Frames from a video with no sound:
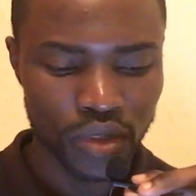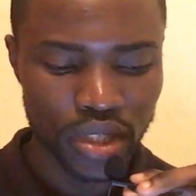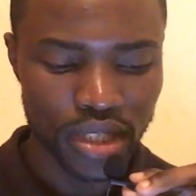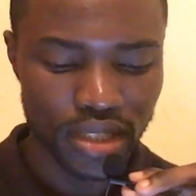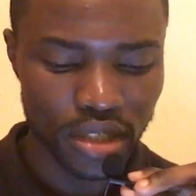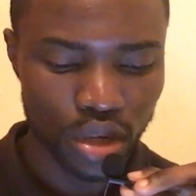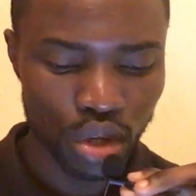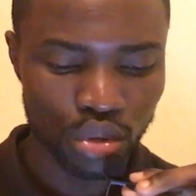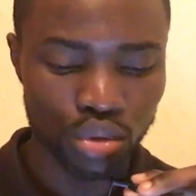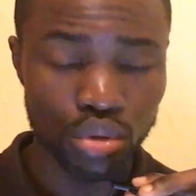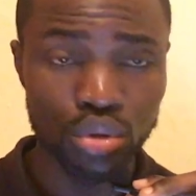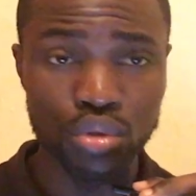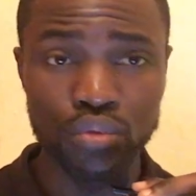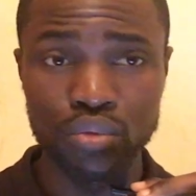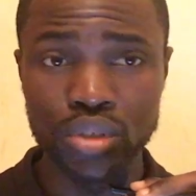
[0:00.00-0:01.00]
Et dès lors
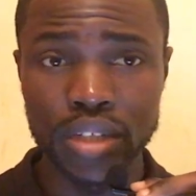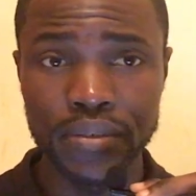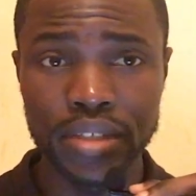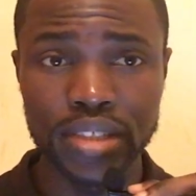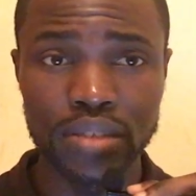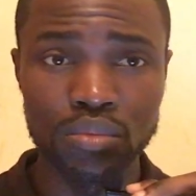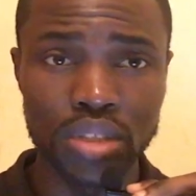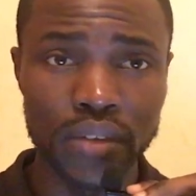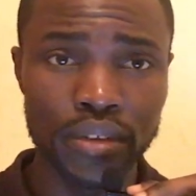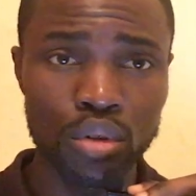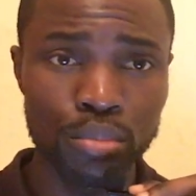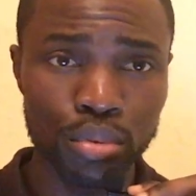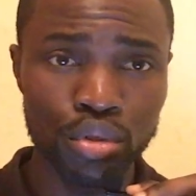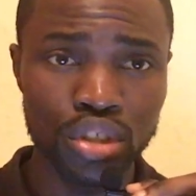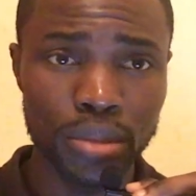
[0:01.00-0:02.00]
que vous avez, si vous avez le
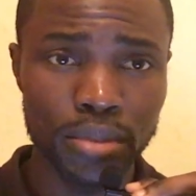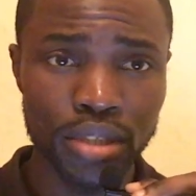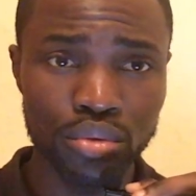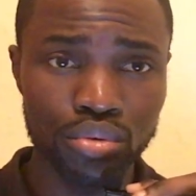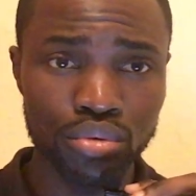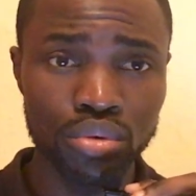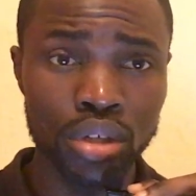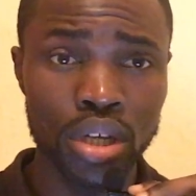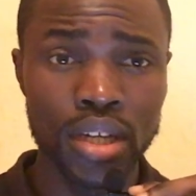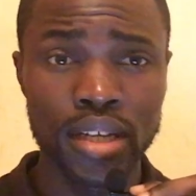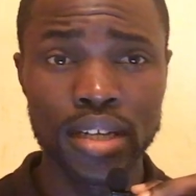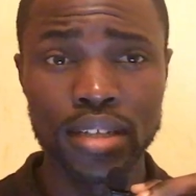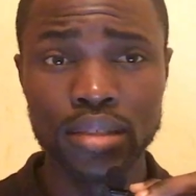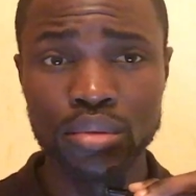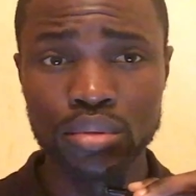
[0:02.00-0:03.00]
projet bien sûr
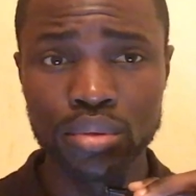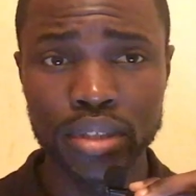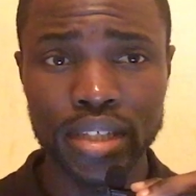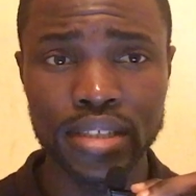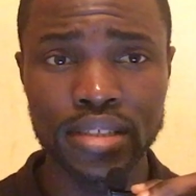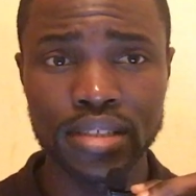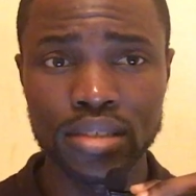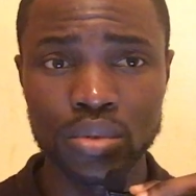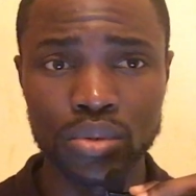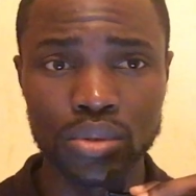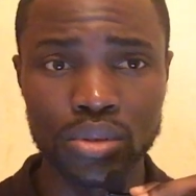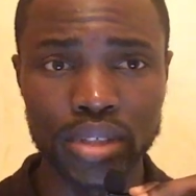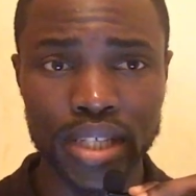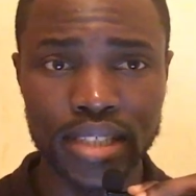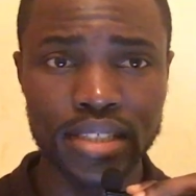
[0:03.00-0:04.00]
de
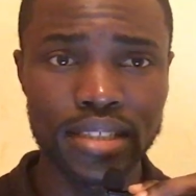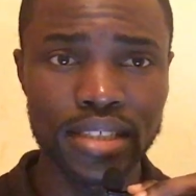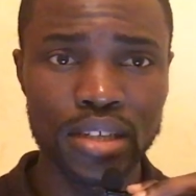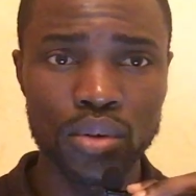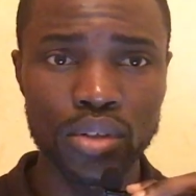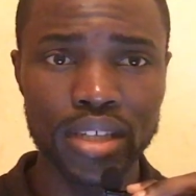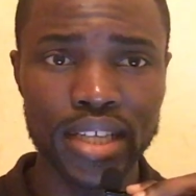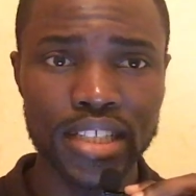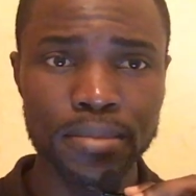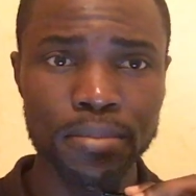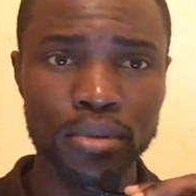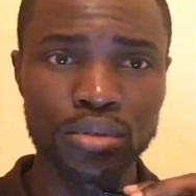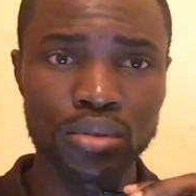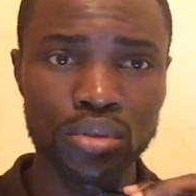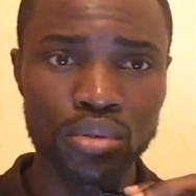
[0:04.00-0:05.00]
de résider en Grèce
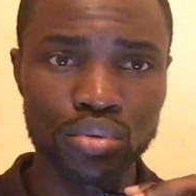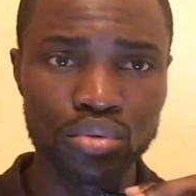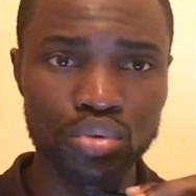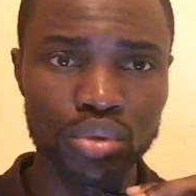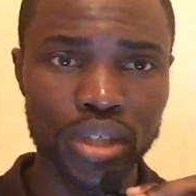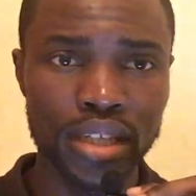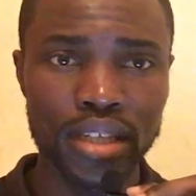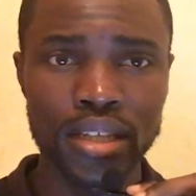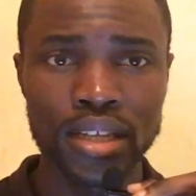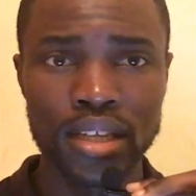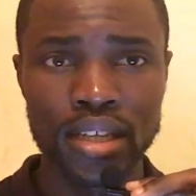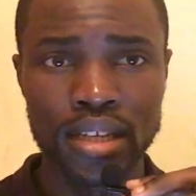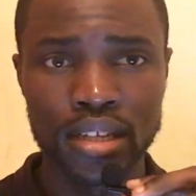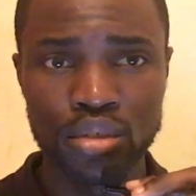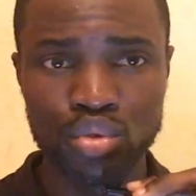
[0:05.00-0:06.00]
pendant une durée
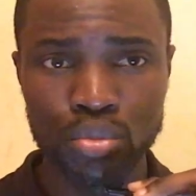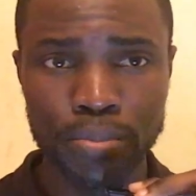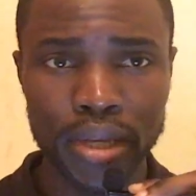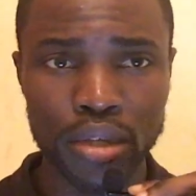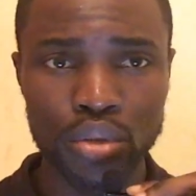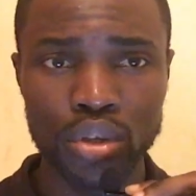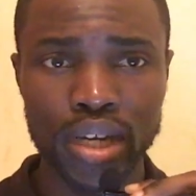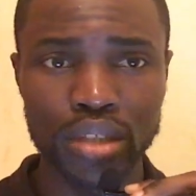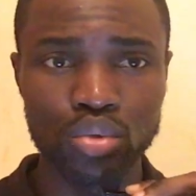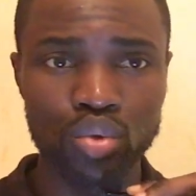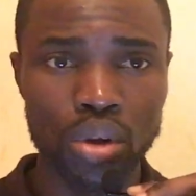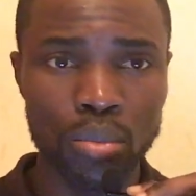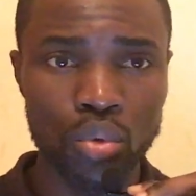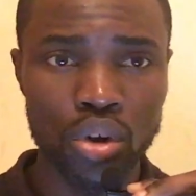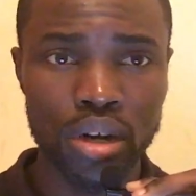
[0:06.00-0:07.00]
supérieure à
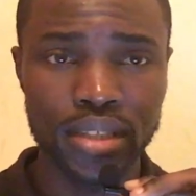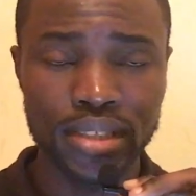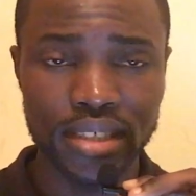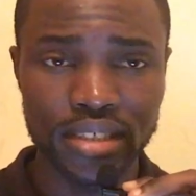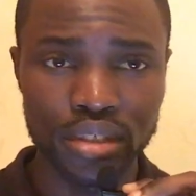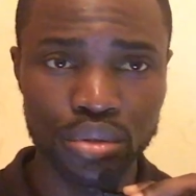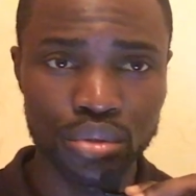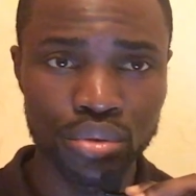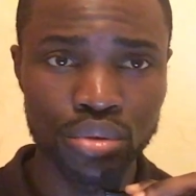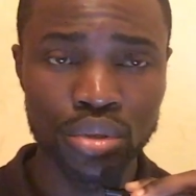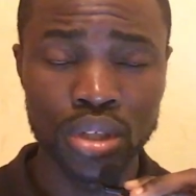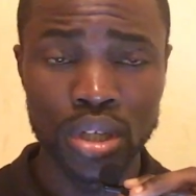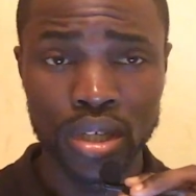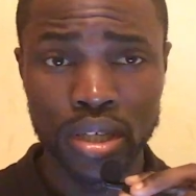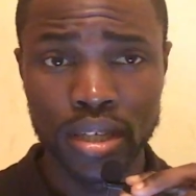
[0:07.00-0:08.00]
3 mois, sachez que
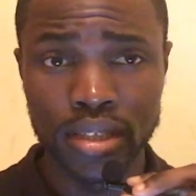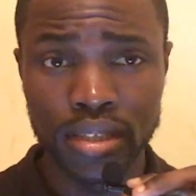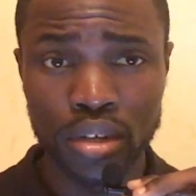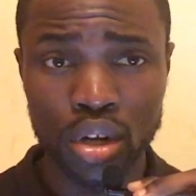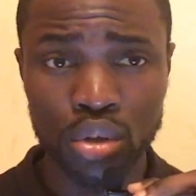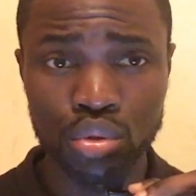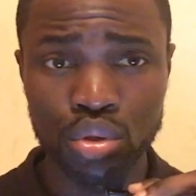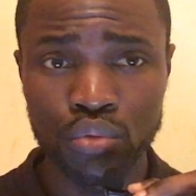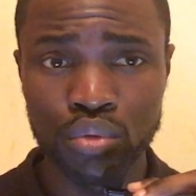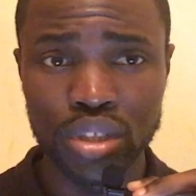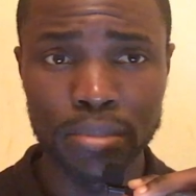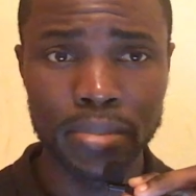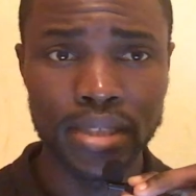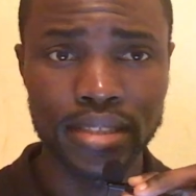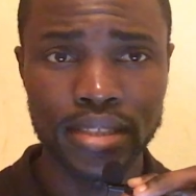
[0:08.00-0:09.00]
dès lors que vous
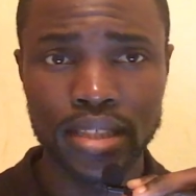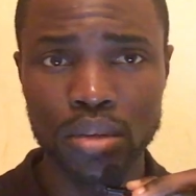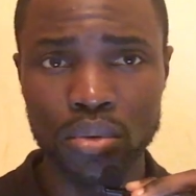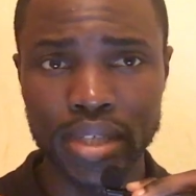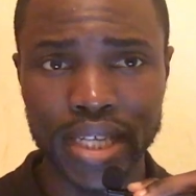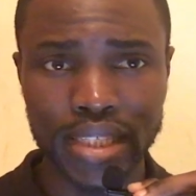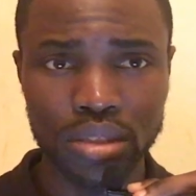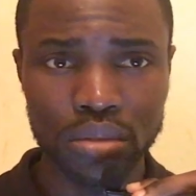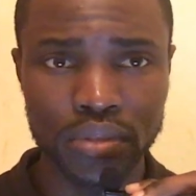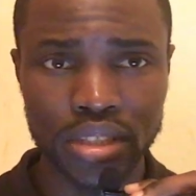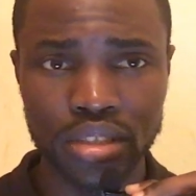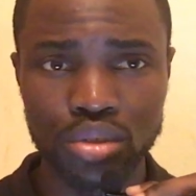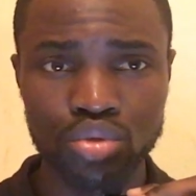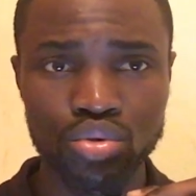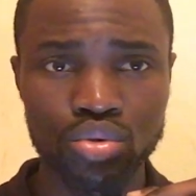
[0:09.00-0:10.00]
dépassez le
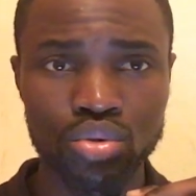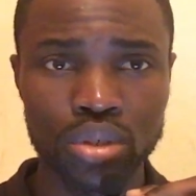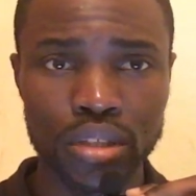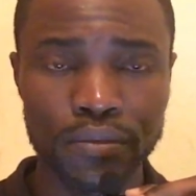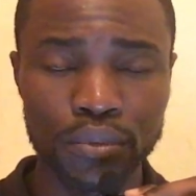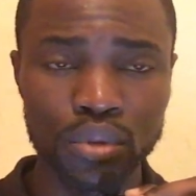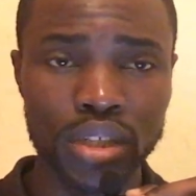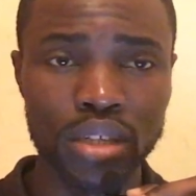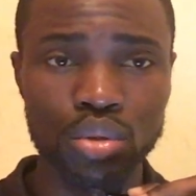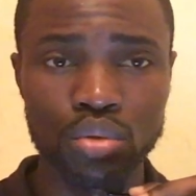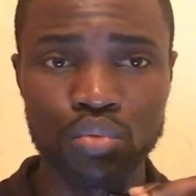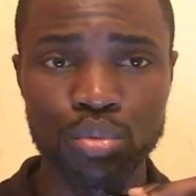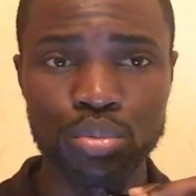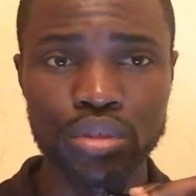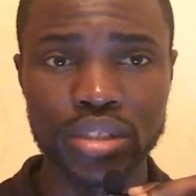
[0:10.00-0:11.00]
90 jours, il faudra que
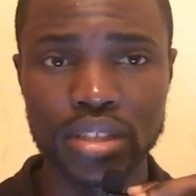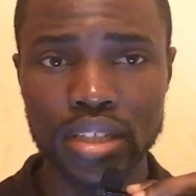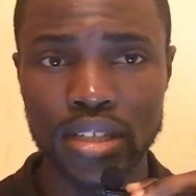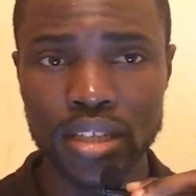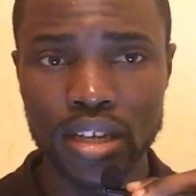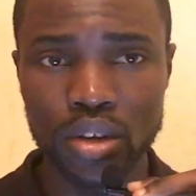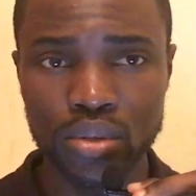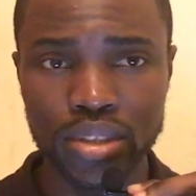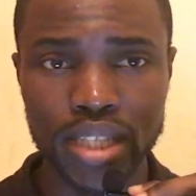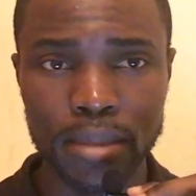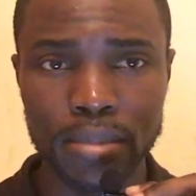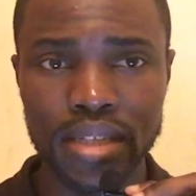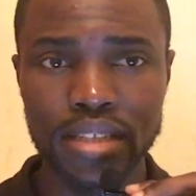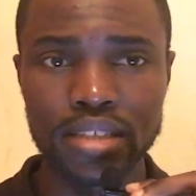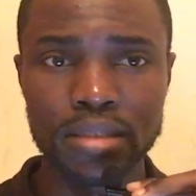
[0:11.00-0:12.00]
vous puissiez
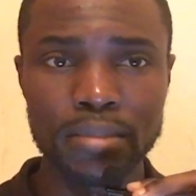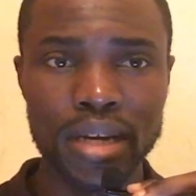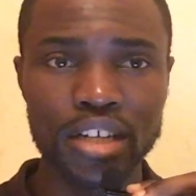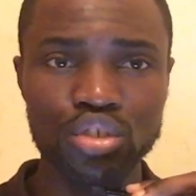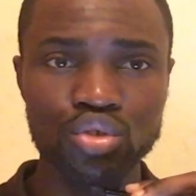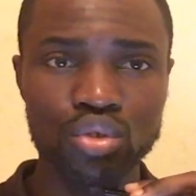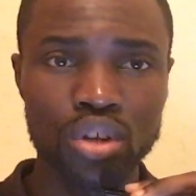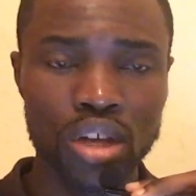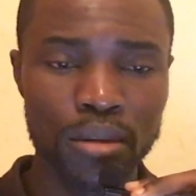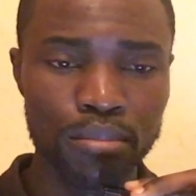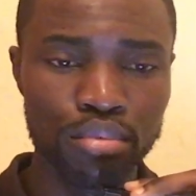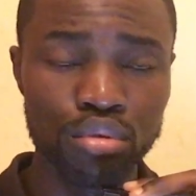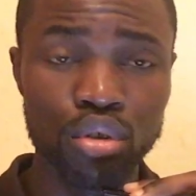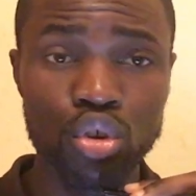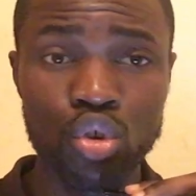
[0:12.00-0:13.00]
entamer les démarches
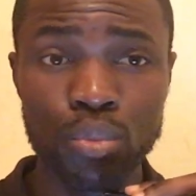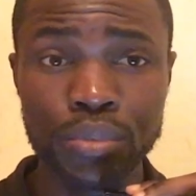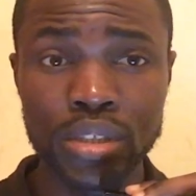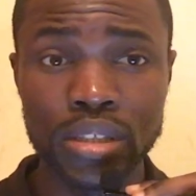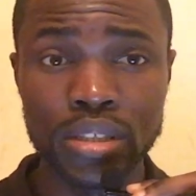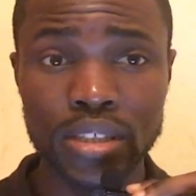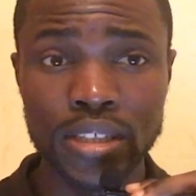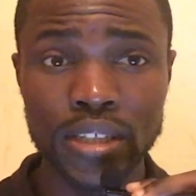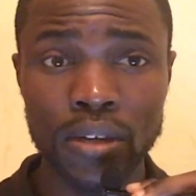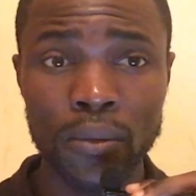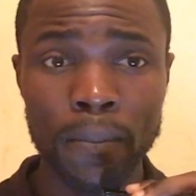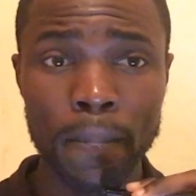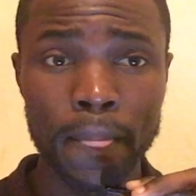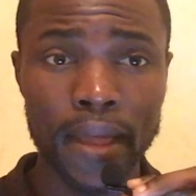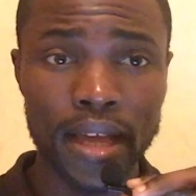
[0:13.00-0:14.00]
pour obtenir
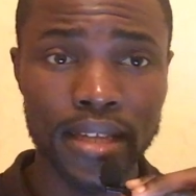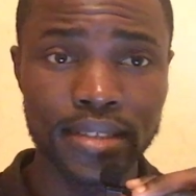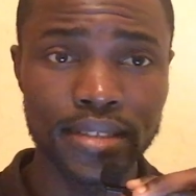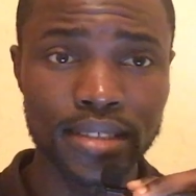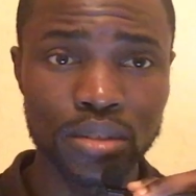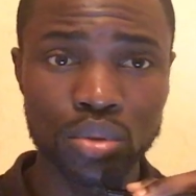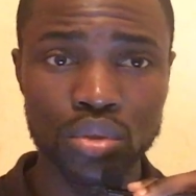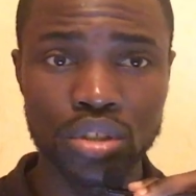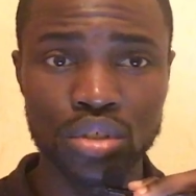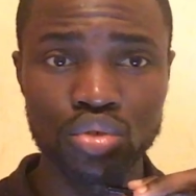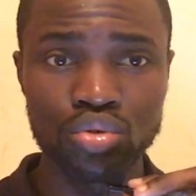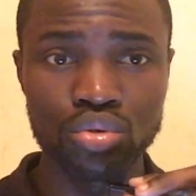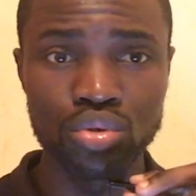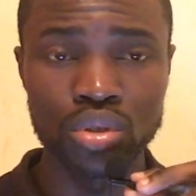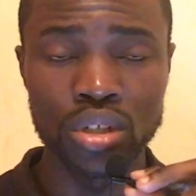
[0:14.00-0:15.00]
un titre de
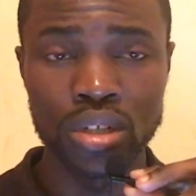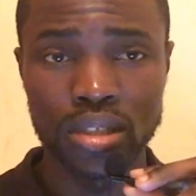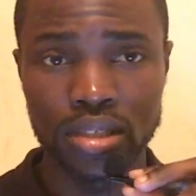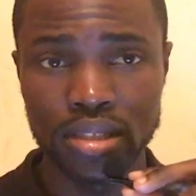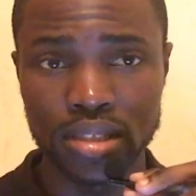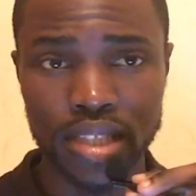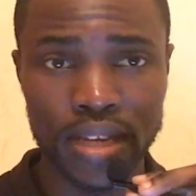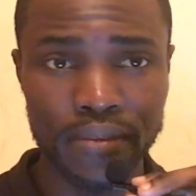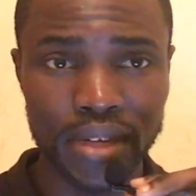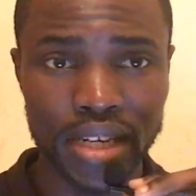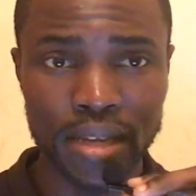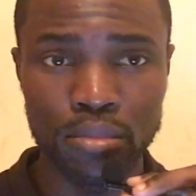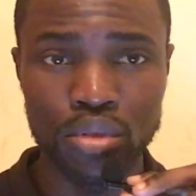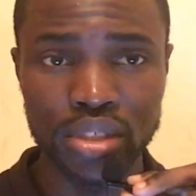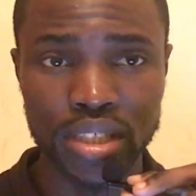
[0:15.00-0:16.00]
séjour qui sera
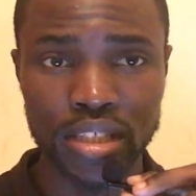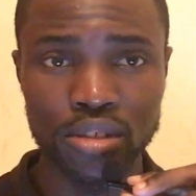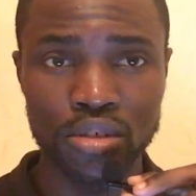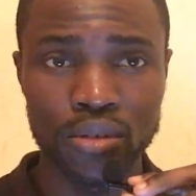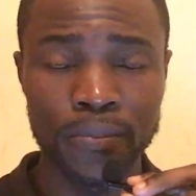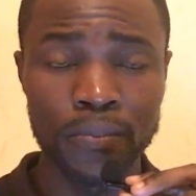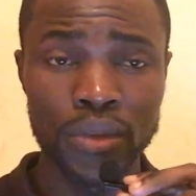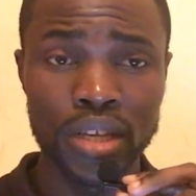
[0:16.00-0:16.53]
valable 5 ans.